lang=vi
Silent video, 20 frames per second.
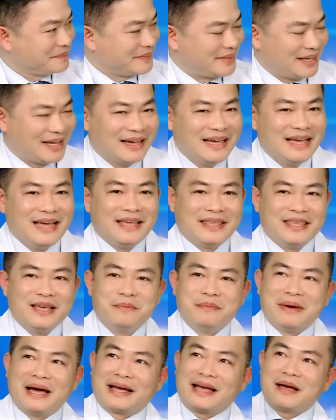Đó.
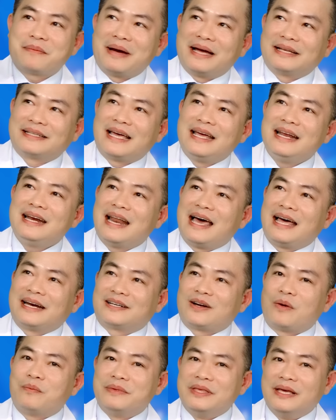Nhưng mà các bạn thấy là
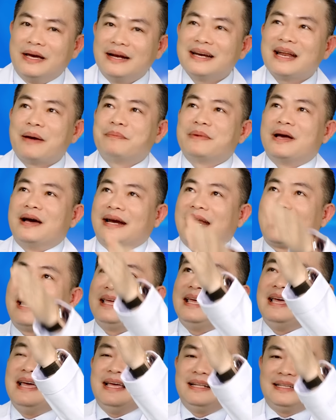trong những năm gần đây